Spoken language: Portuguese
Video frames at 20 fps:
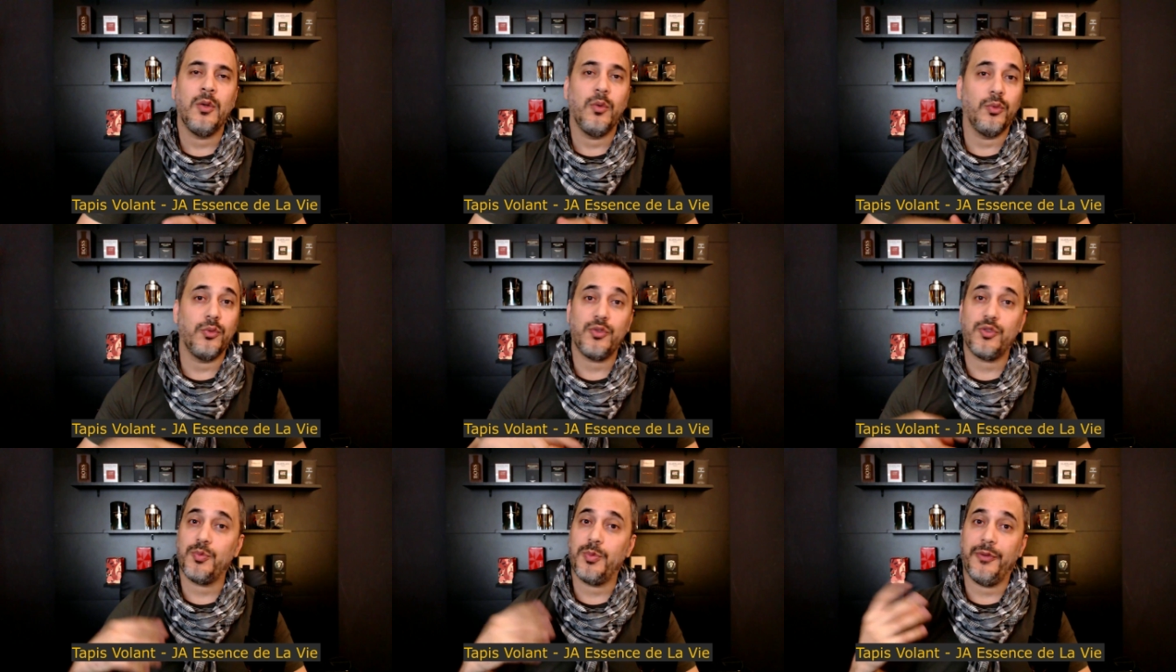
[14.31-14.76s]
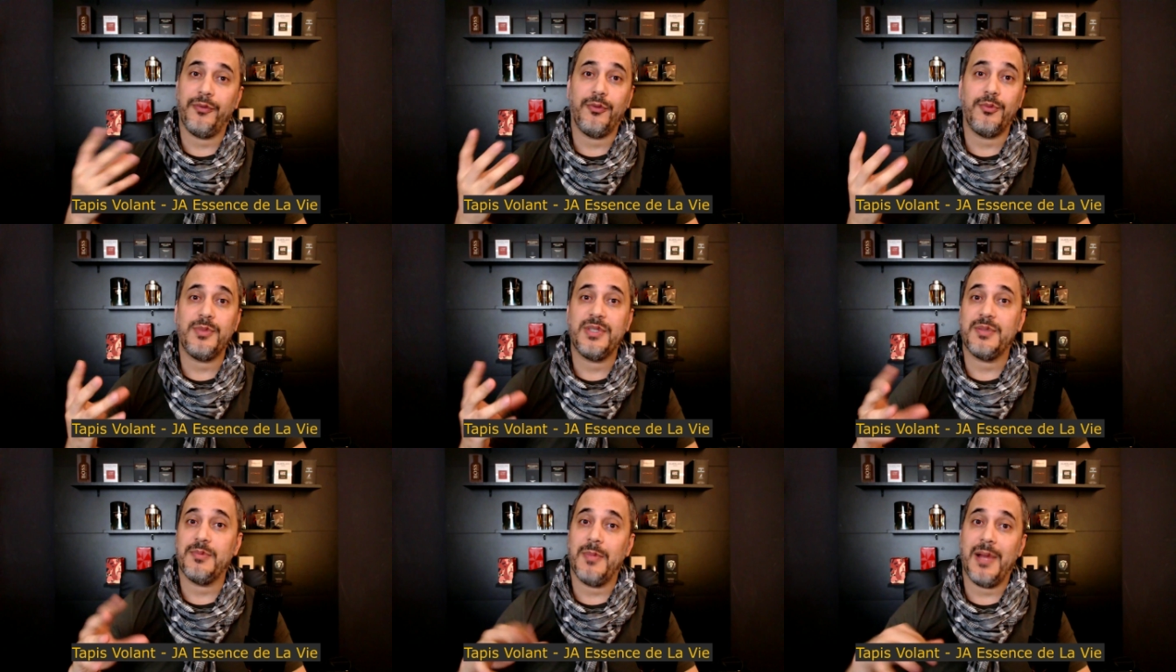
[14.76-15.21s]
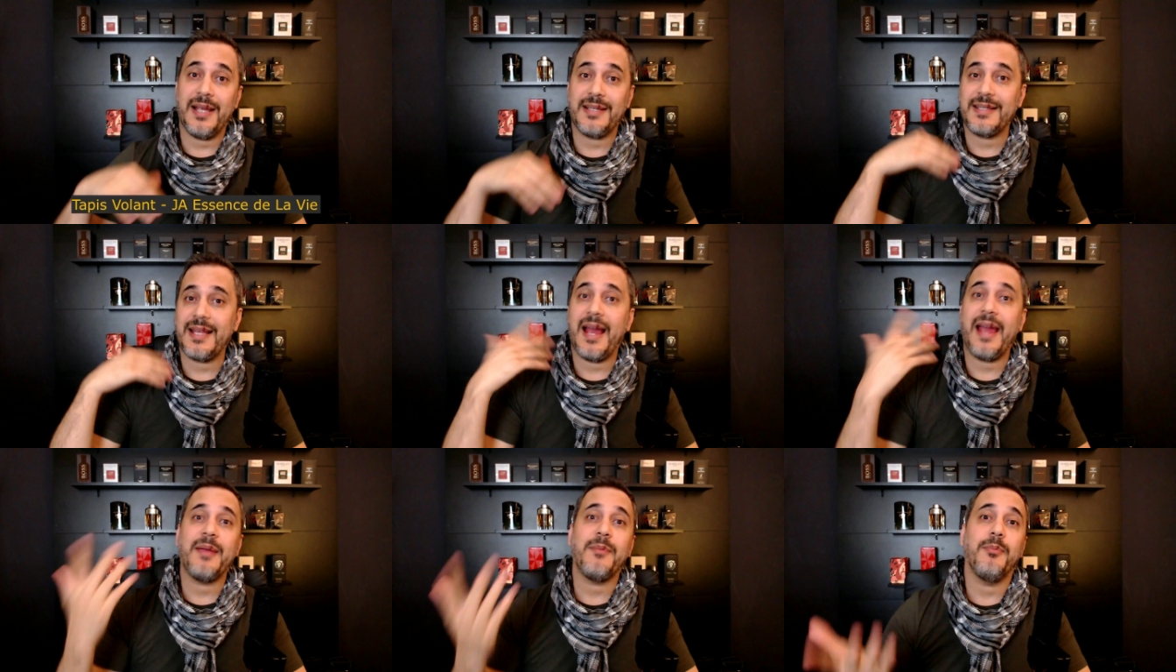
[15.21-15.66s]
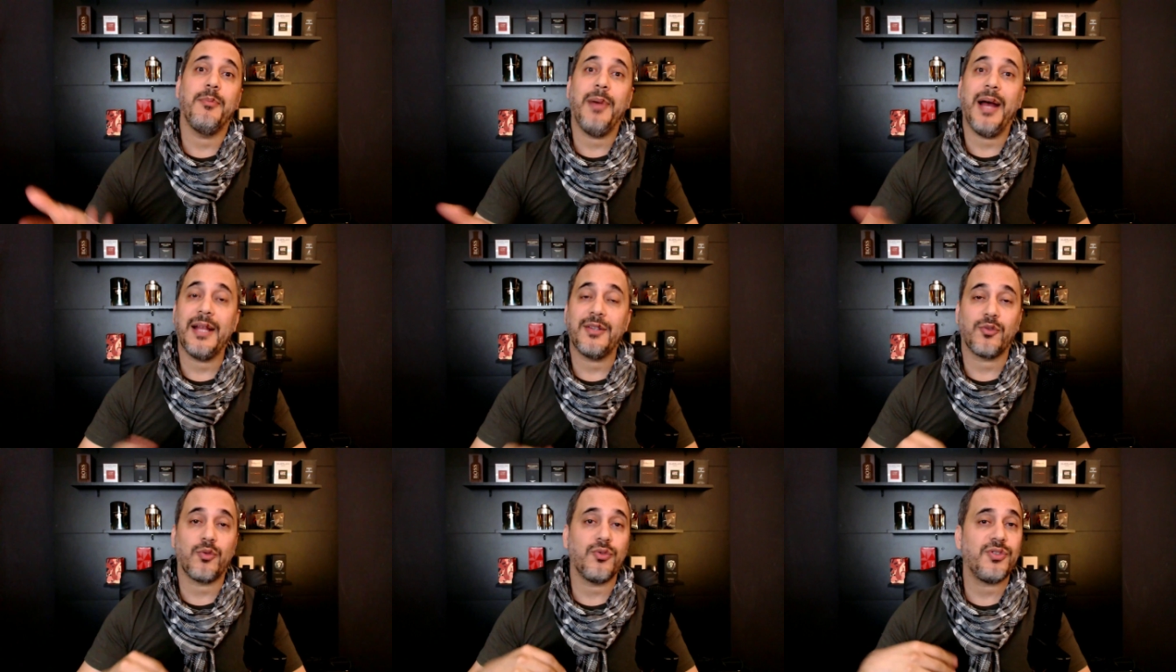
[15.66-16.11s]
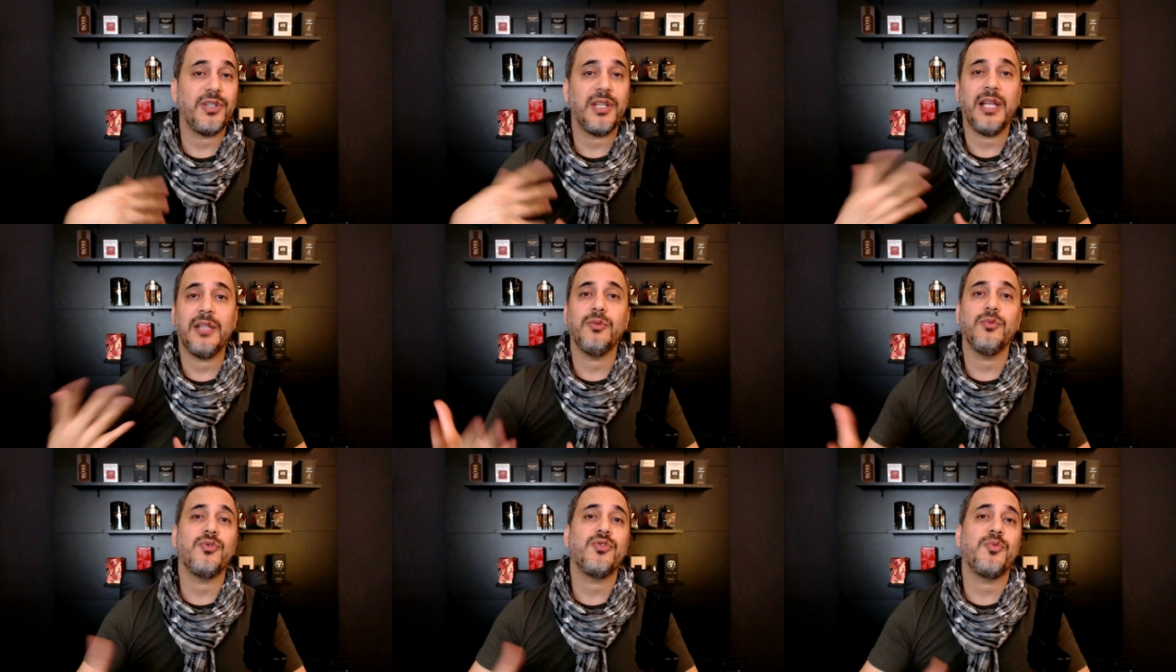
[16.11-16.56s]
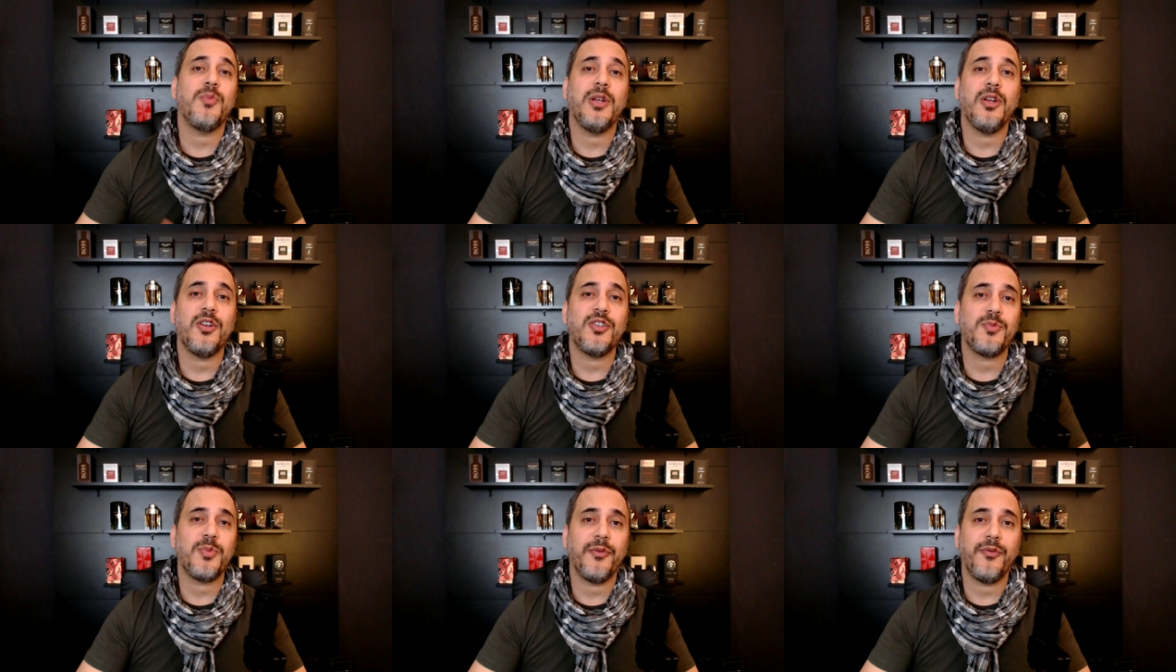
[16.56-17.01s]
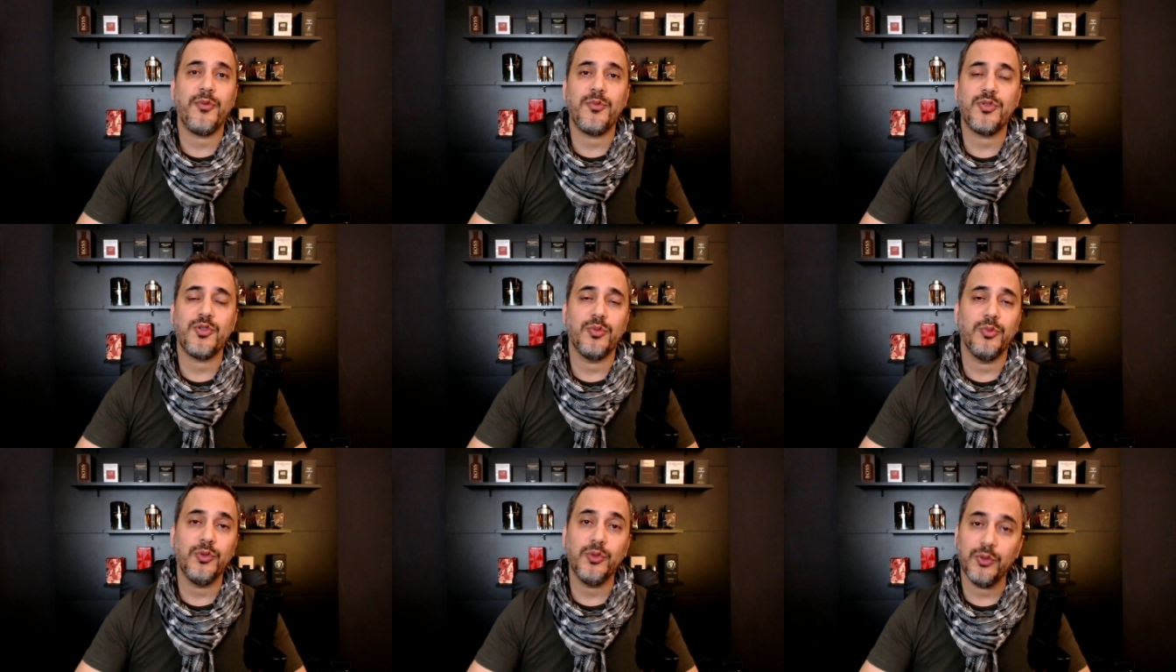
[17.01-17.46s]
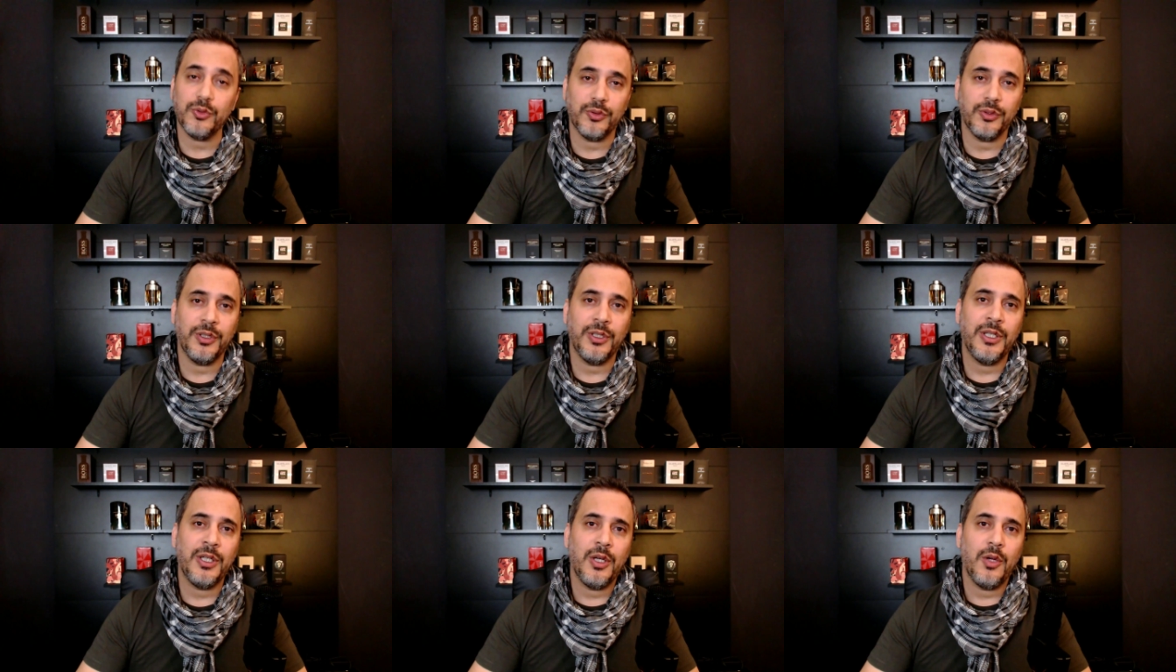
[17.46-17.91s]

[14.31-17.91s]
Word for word: um dos perfumes mais hypados, considerado um dos melhores perfumes do mundo,